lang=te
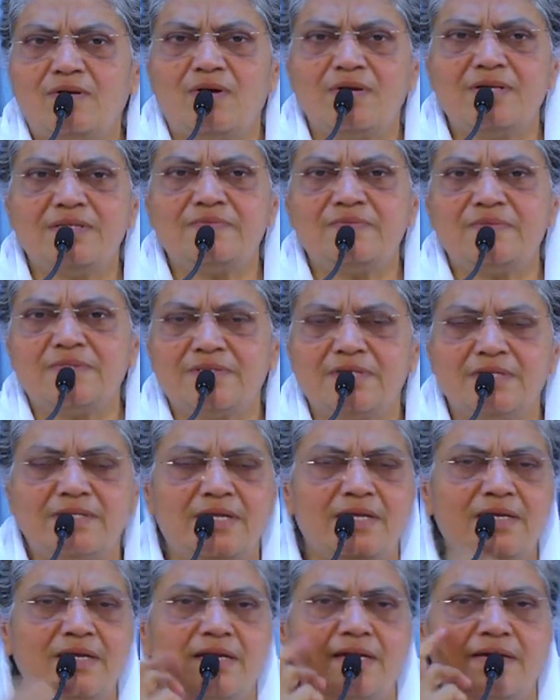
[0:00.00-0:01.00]
కాలేజ్ ఫీజు
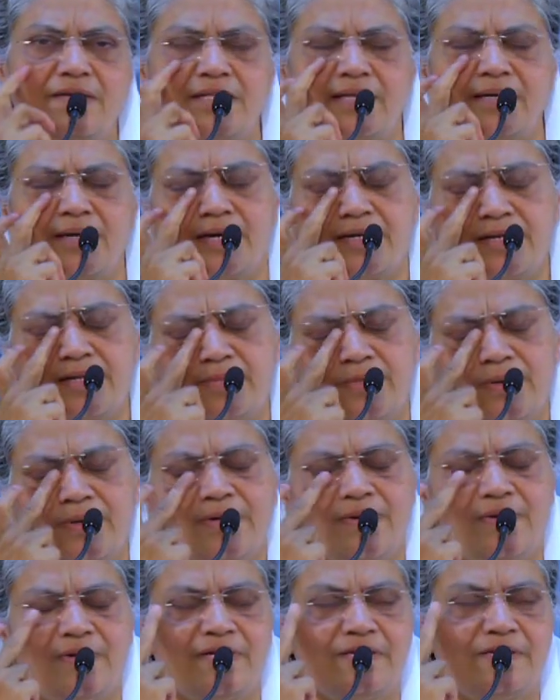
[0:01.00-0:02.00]
కట్టాలి ఆ డబ్బులు
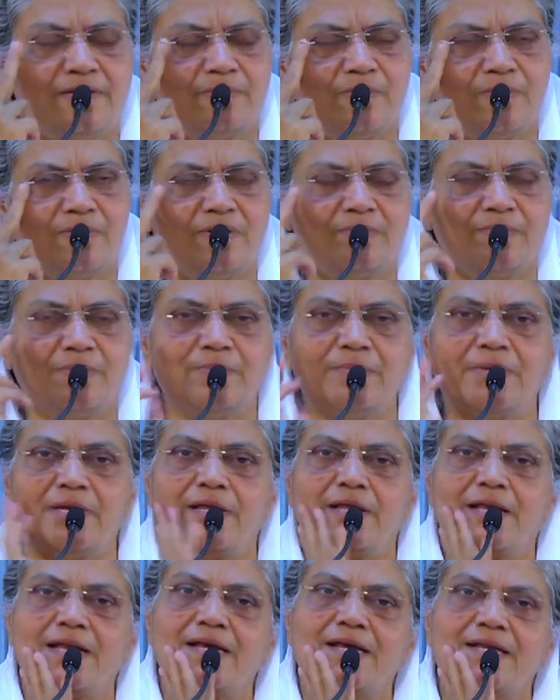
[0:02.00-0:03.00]
కావాలి ఈ డబ్బులు కావాలి మేము మా
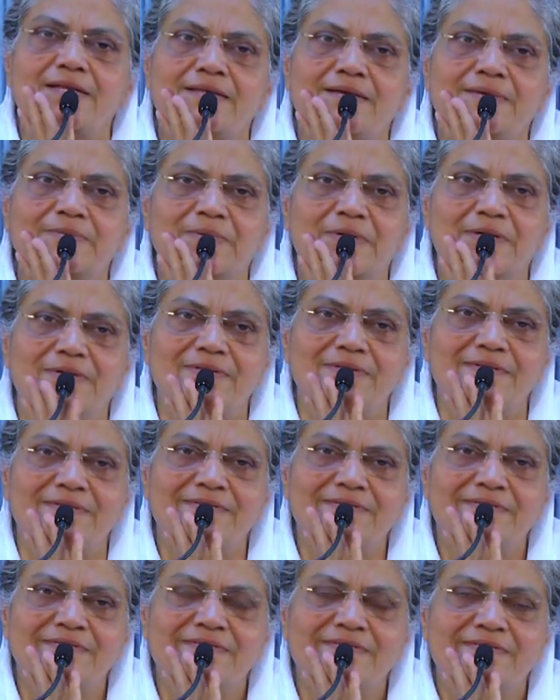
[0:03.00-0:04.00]
నాన్నగారి దగ్గర పోయాడు
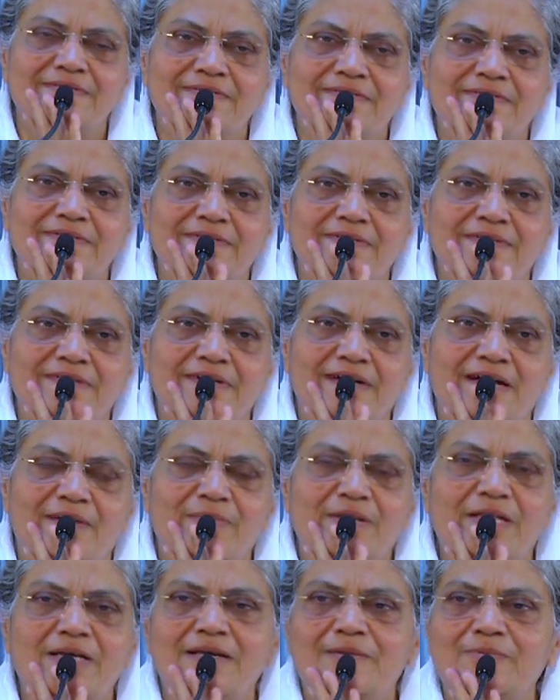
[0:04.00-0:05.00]

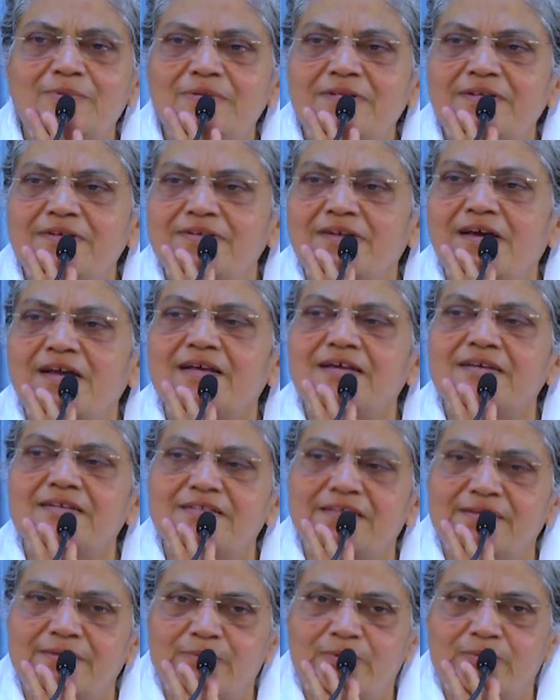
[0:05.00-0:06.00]
అమ్మ దగ్గర పోతే
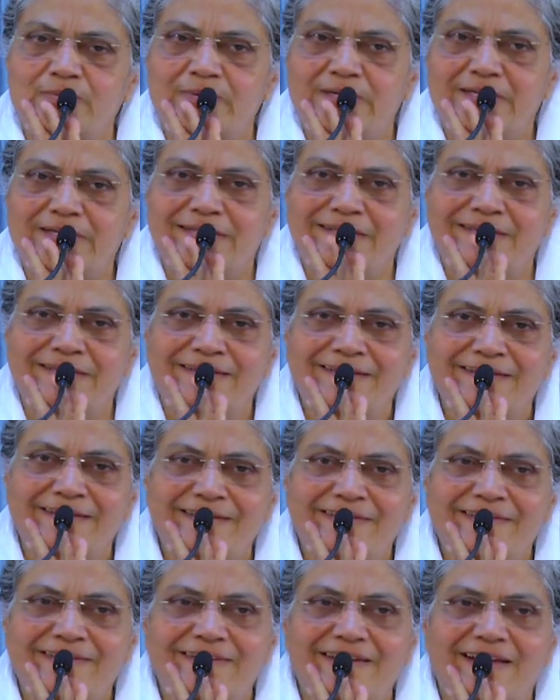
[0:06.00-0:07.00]
నాన్నగారి దగ్గర పోమంటే
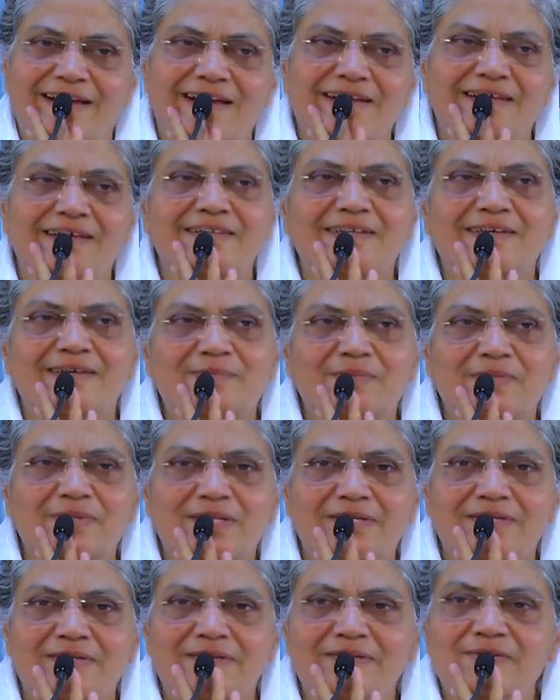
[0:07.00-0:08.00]
నాన్నగారి దగ్గర
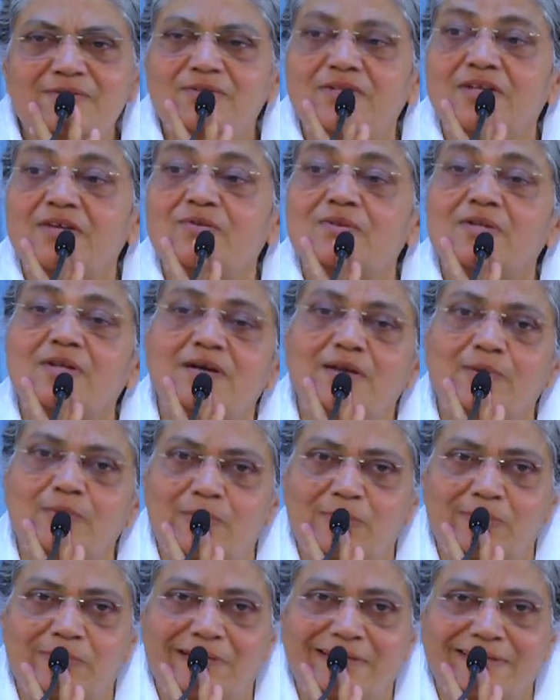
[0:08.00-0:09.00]
పోతా అంటాడు నువ్వు దేవుని దగ్గర
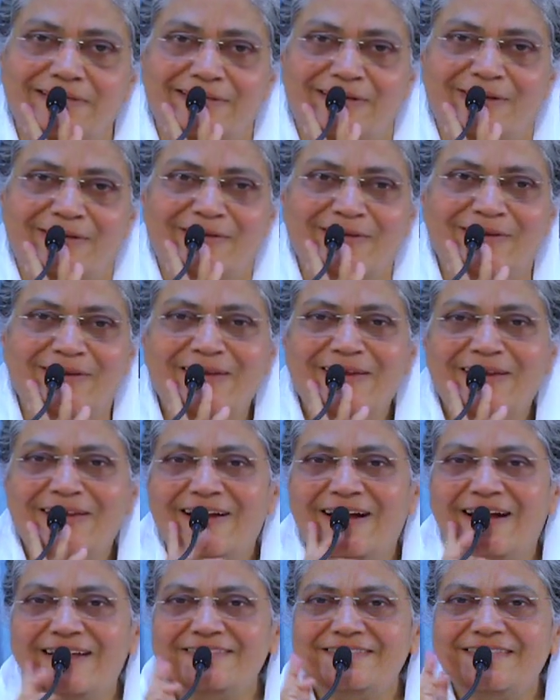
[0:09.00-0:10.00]
పోమంటాడు
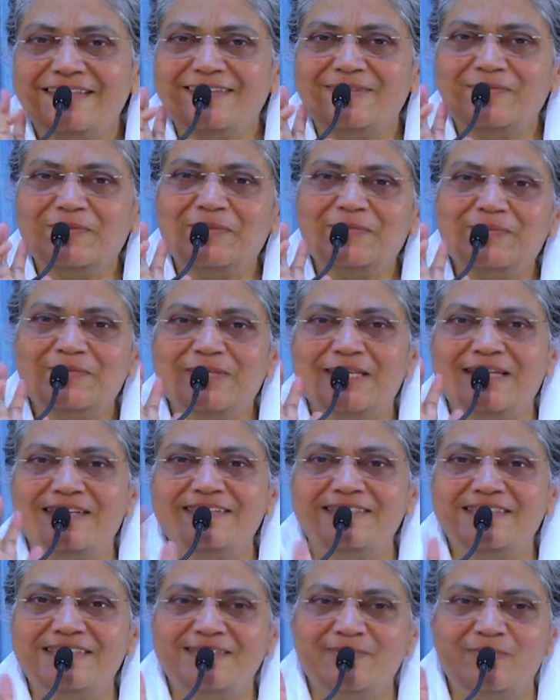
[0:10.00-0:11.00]
అయితే మేము
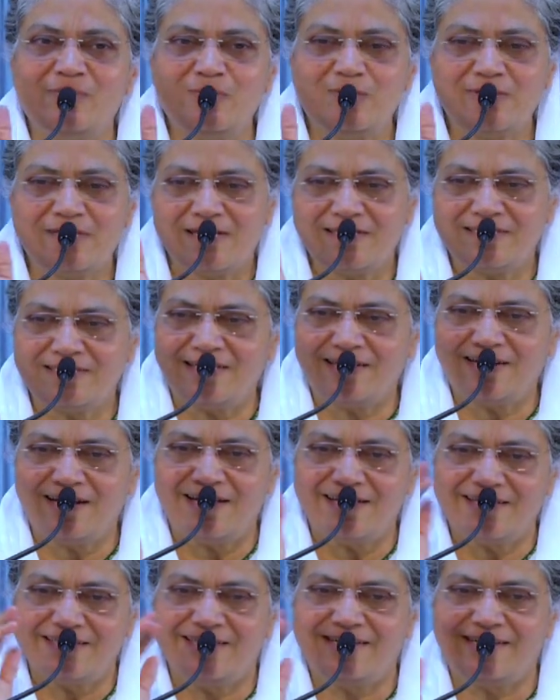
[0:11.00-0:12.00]
ఏంటిది మ్యూజికల్ చీర
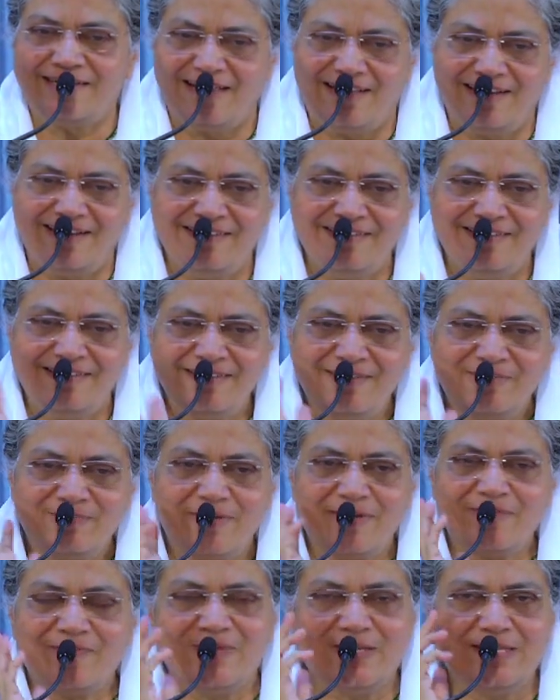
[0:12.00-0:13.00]
లాగా తిరగాలి
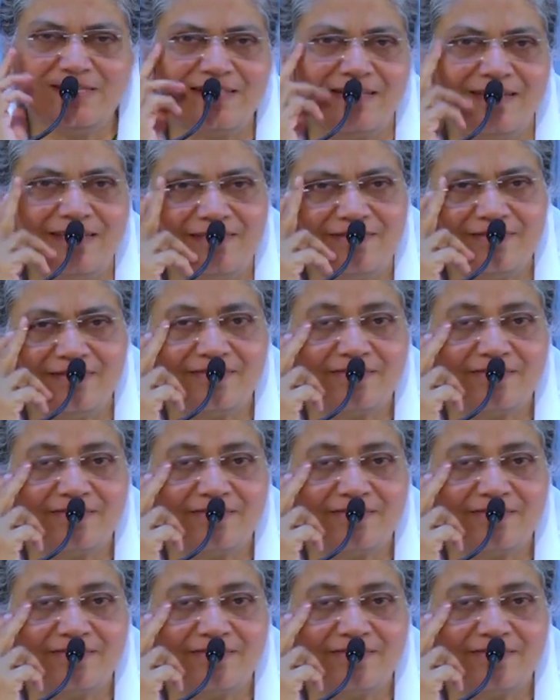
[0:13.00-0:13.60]
మాకు ఫీజు లేదు